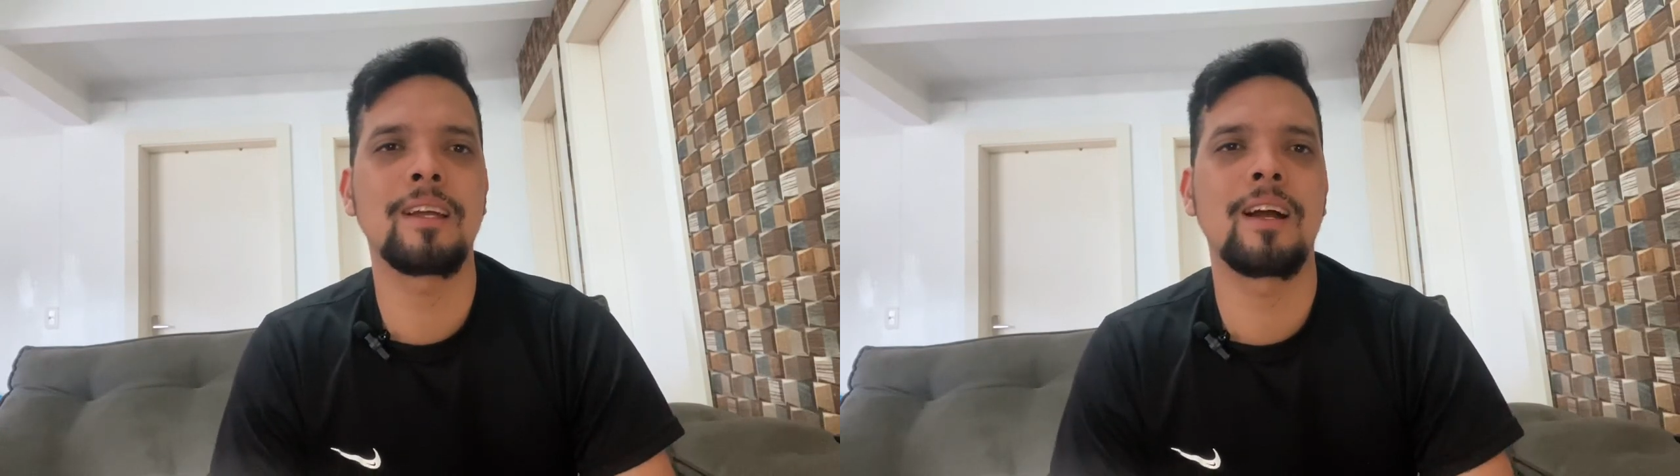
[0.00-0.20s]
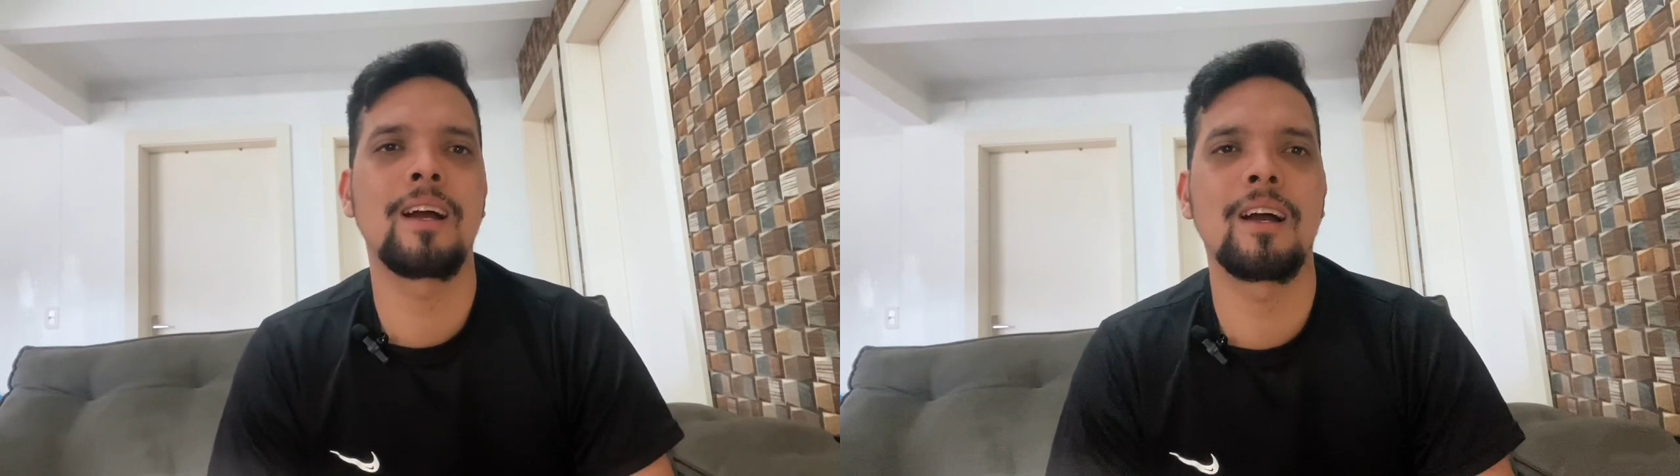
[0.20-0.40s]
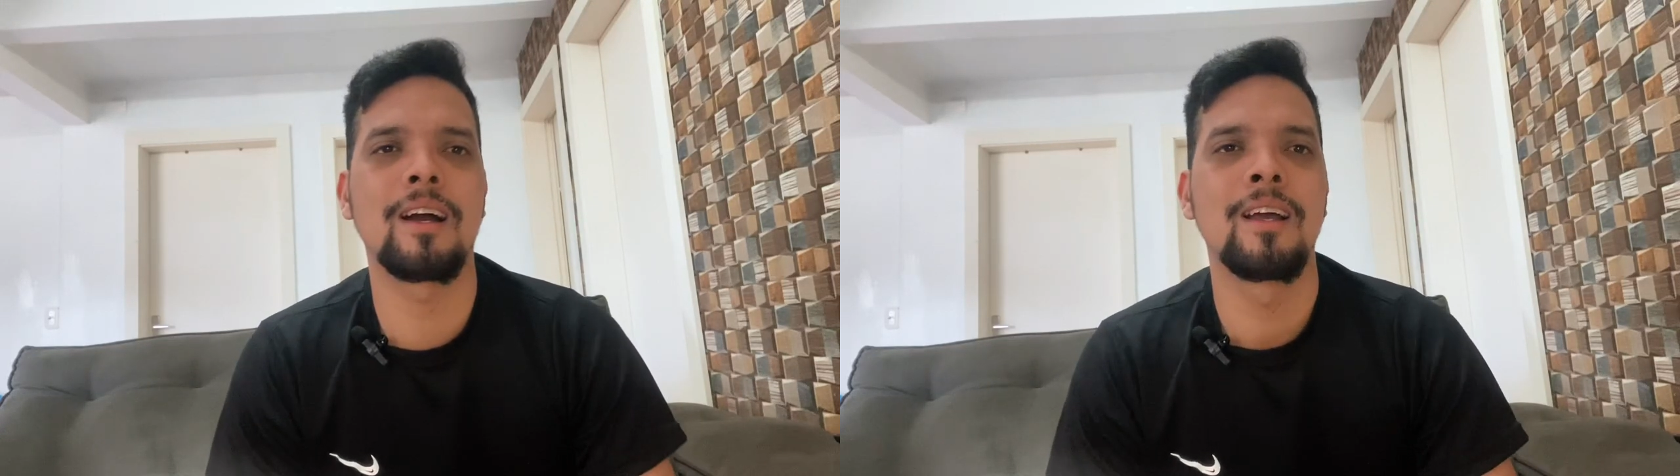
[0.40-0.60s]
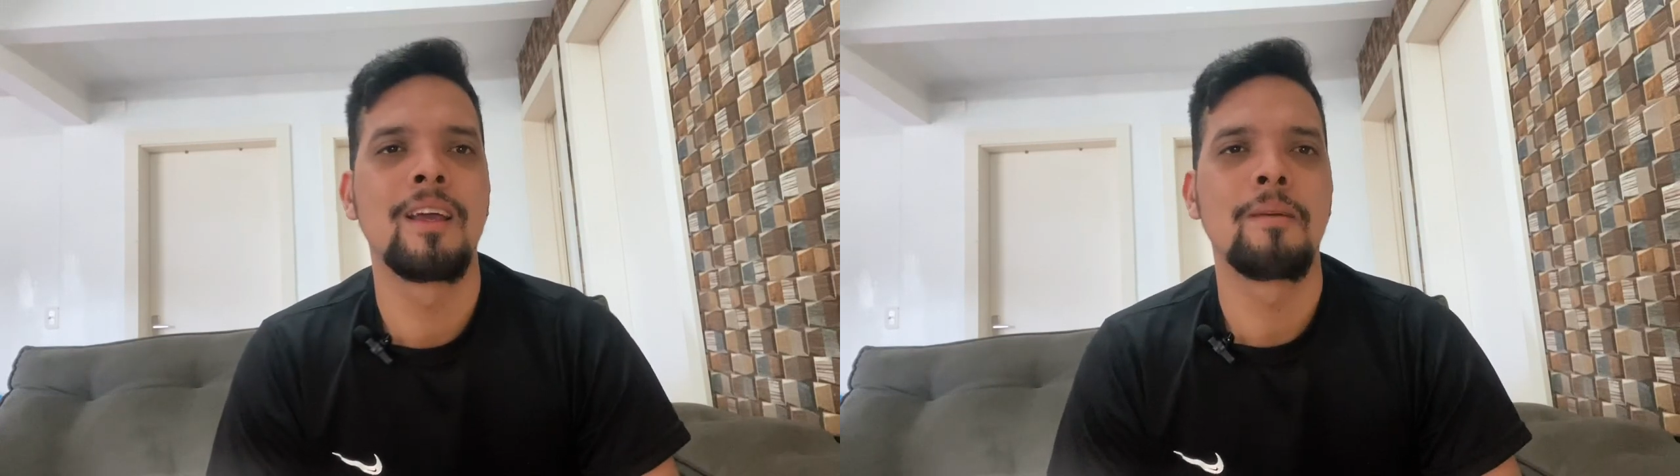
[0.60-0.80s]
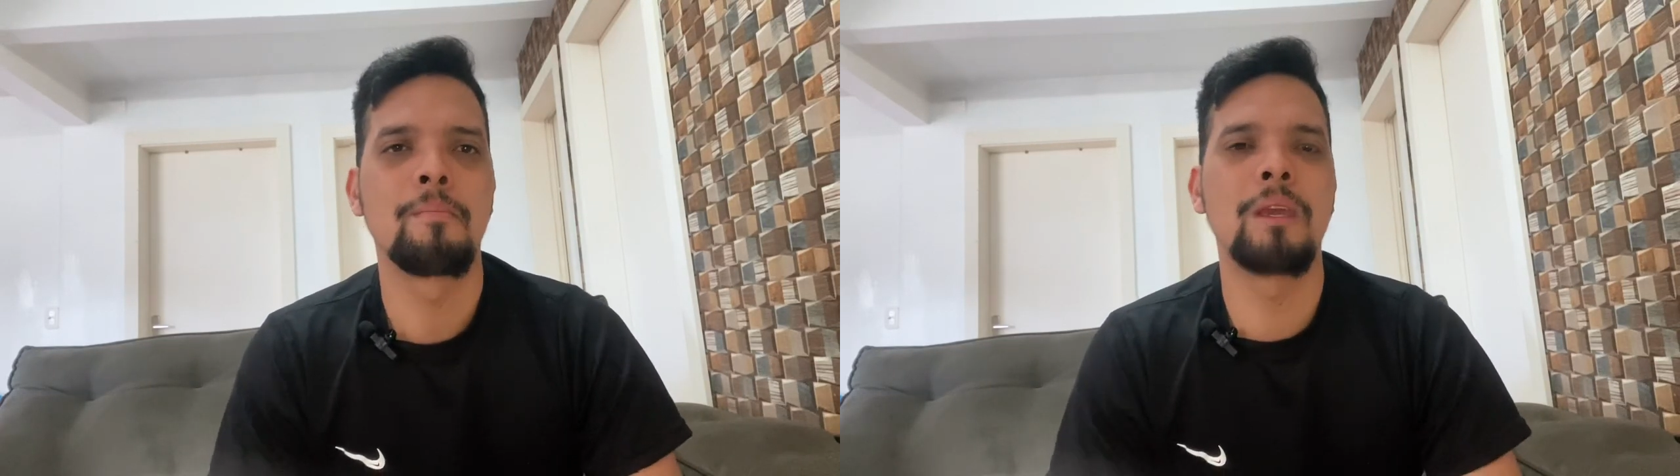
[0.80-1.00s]
a
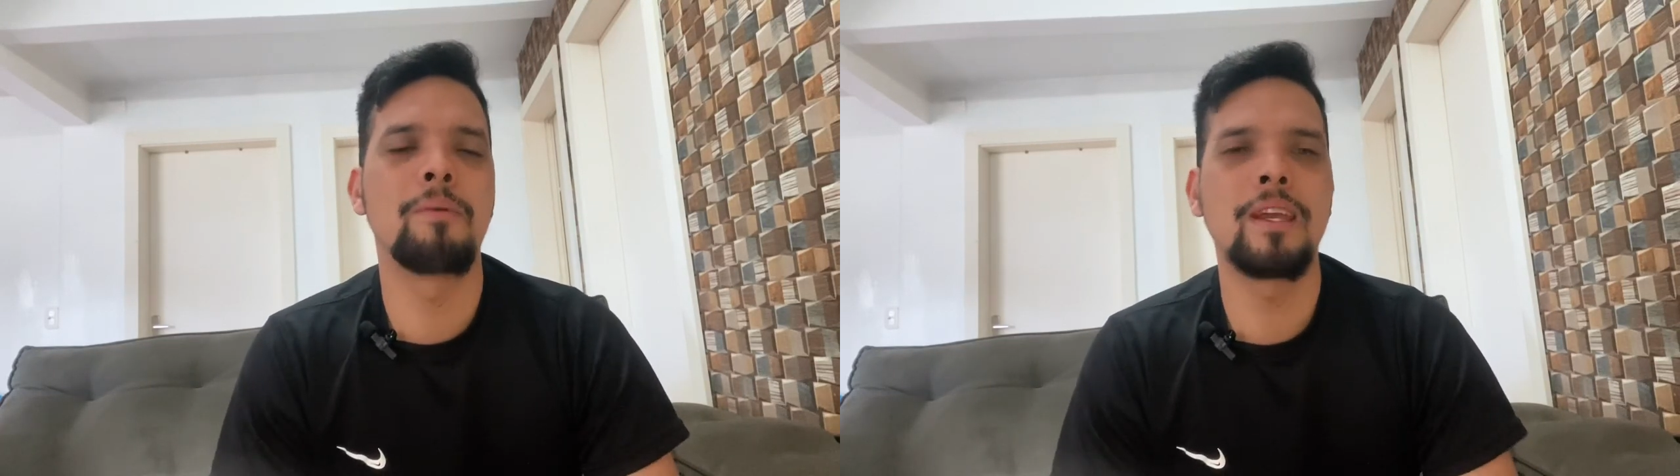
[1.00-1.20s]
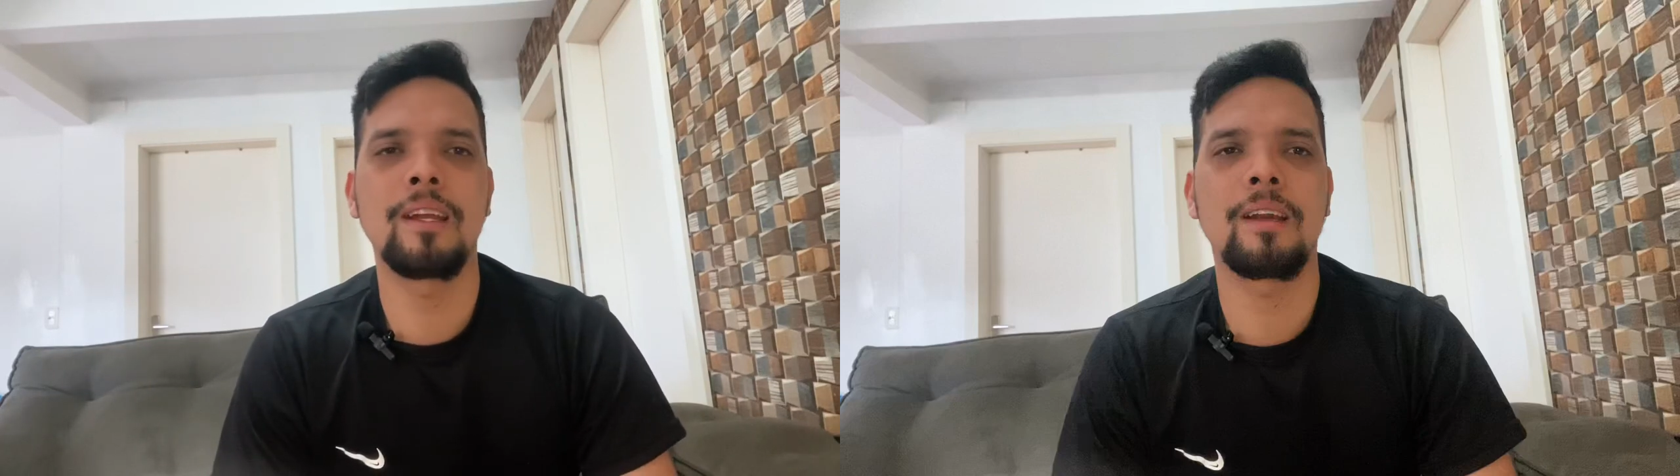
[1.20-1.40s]
vivir,